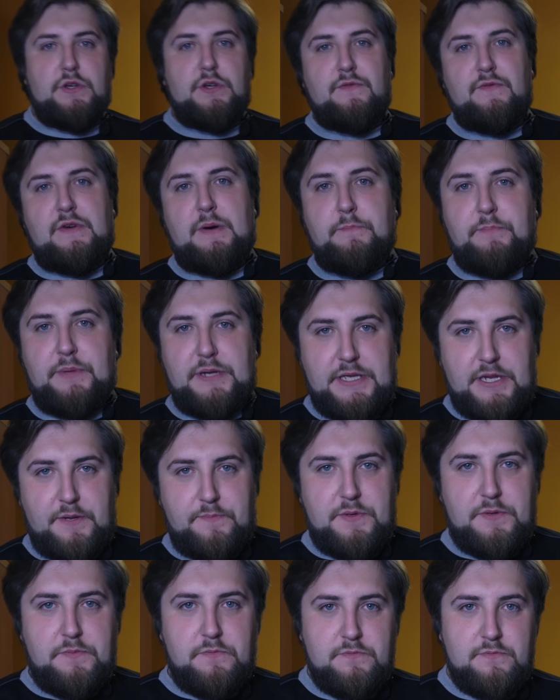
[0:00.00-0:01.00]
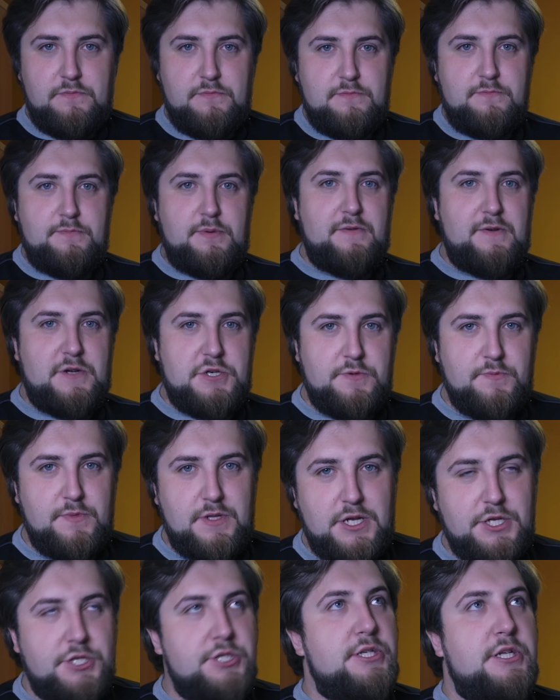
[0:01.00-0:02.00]
мы вам прикрепим по вашим
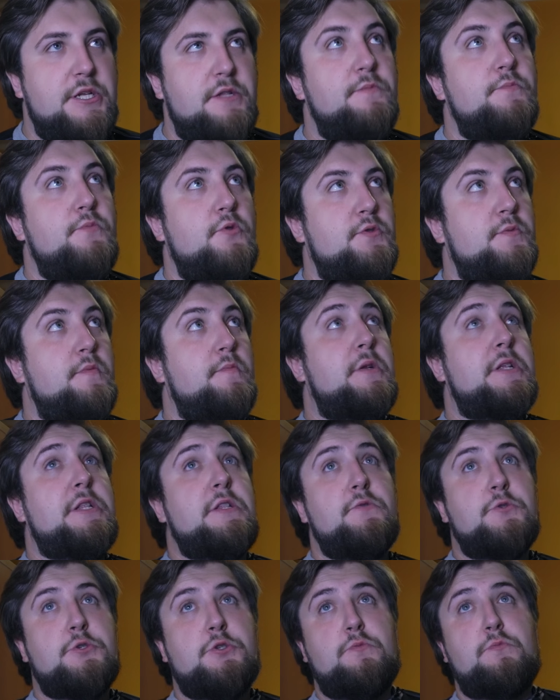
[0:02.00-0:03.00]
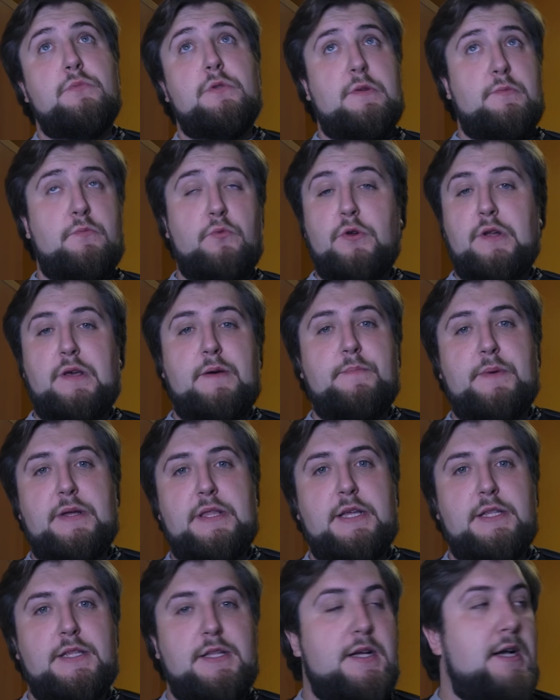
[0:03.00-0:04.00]
многочисленным просьбам для того, чтобы было более
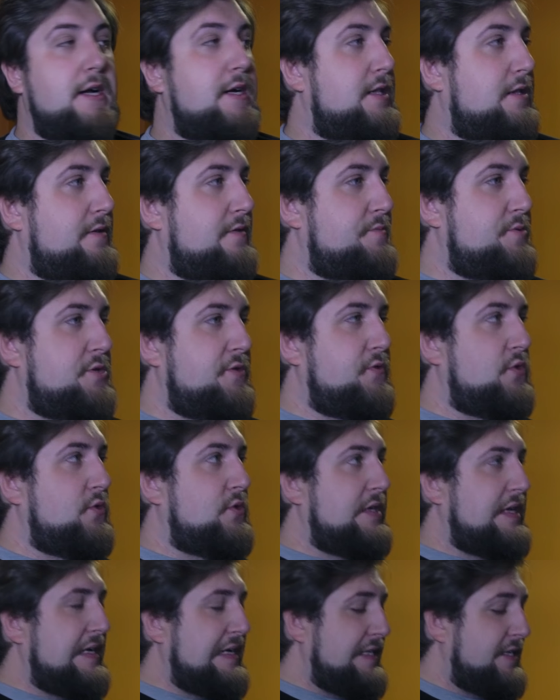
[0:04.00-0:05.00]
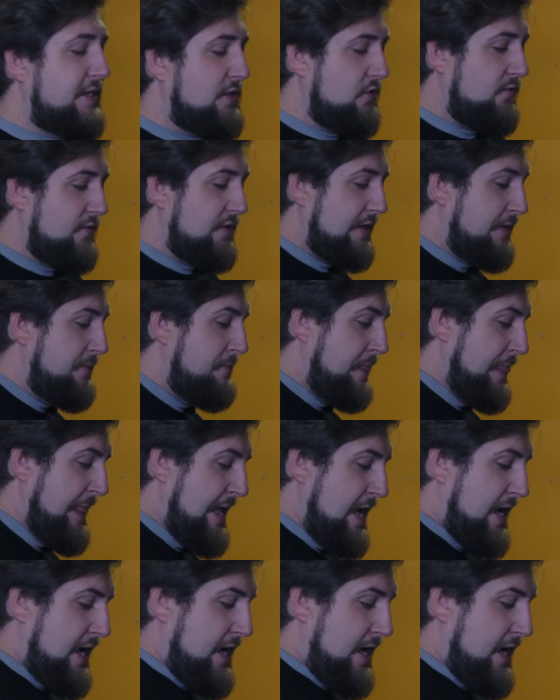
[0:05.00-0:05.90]
понятно, как это вообще все сорганизовано.